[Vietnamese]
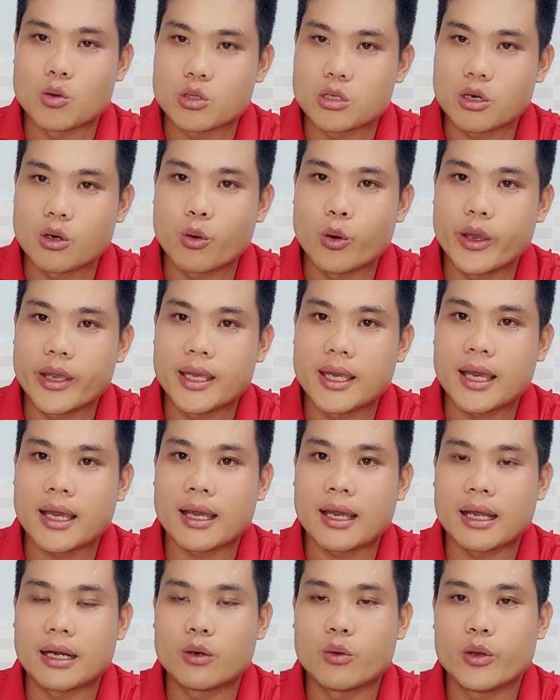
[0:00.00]
xô Huy
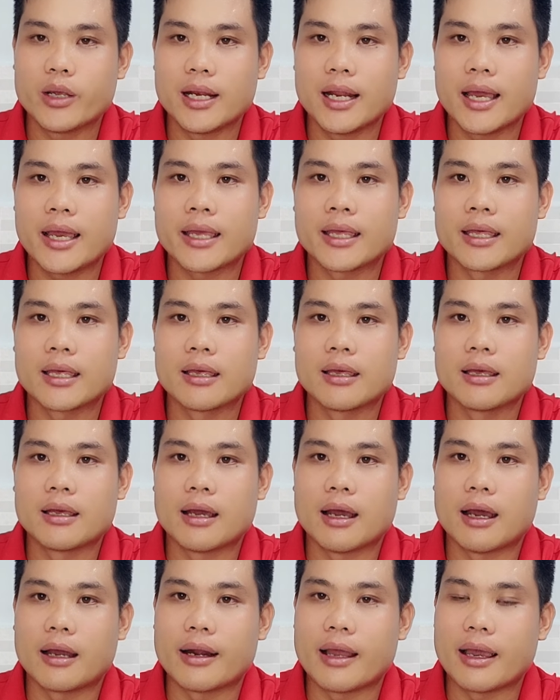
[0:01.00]
ha anh Huy Lê
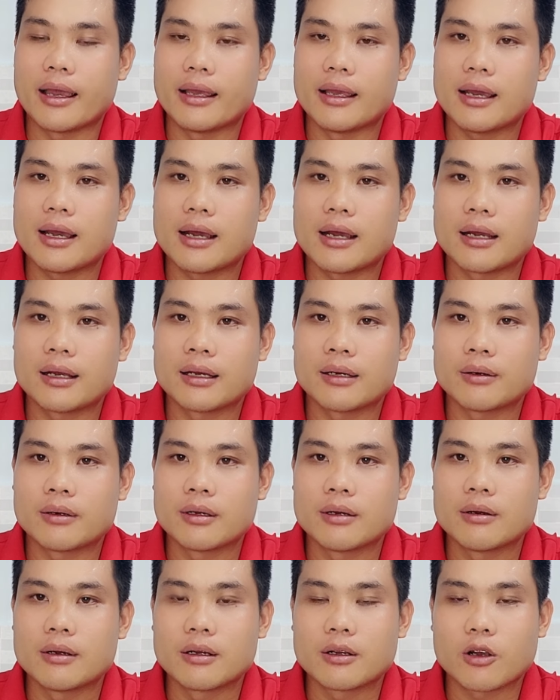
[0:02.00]
à, để à,
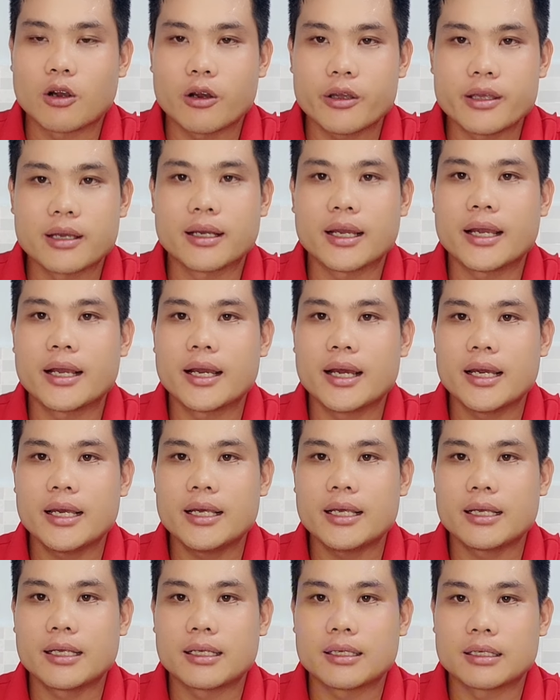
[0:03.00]
có những cái
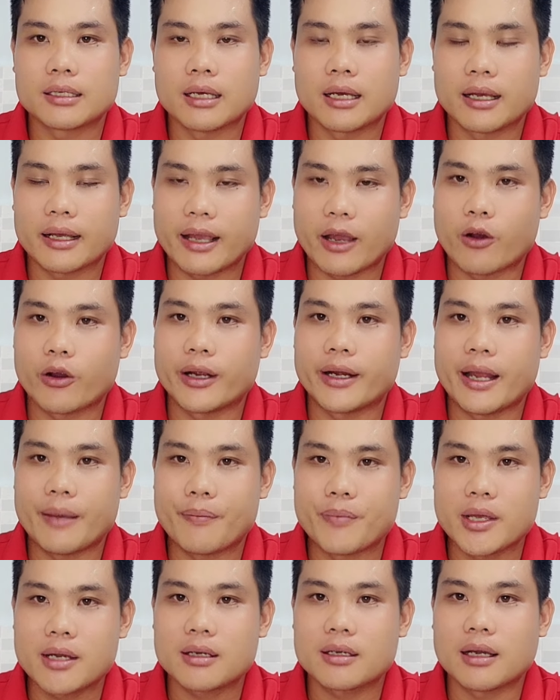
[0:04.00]
ghế à, ngồi
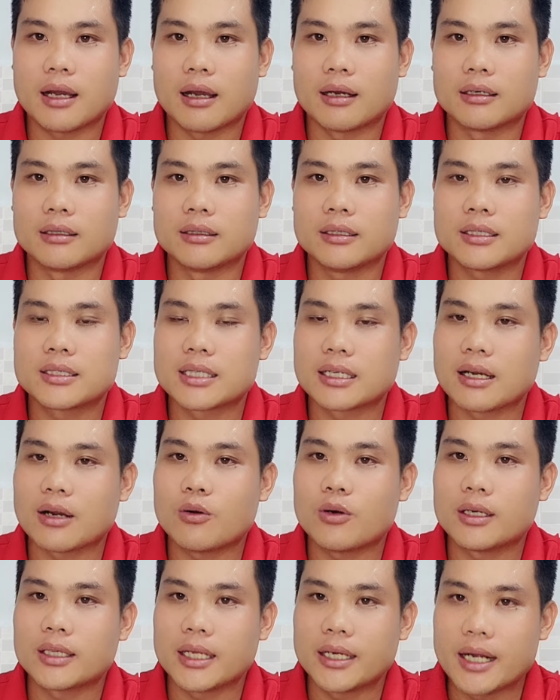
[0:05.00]
đẹp nhất ở sân
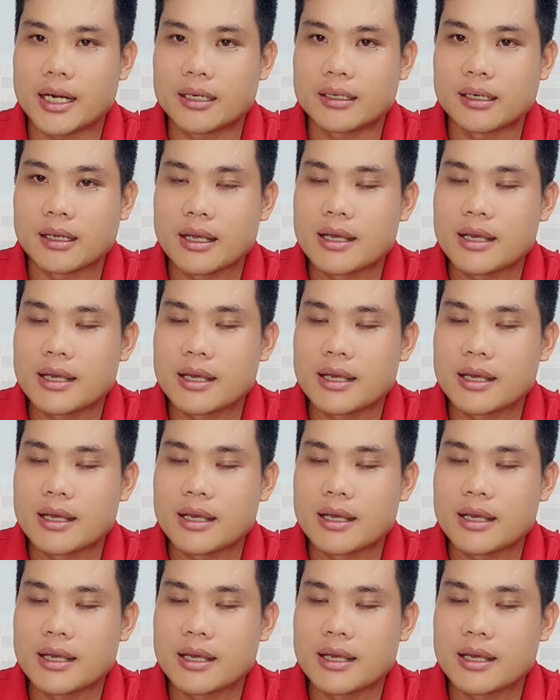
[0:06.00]
khấu ở Tây Ninh.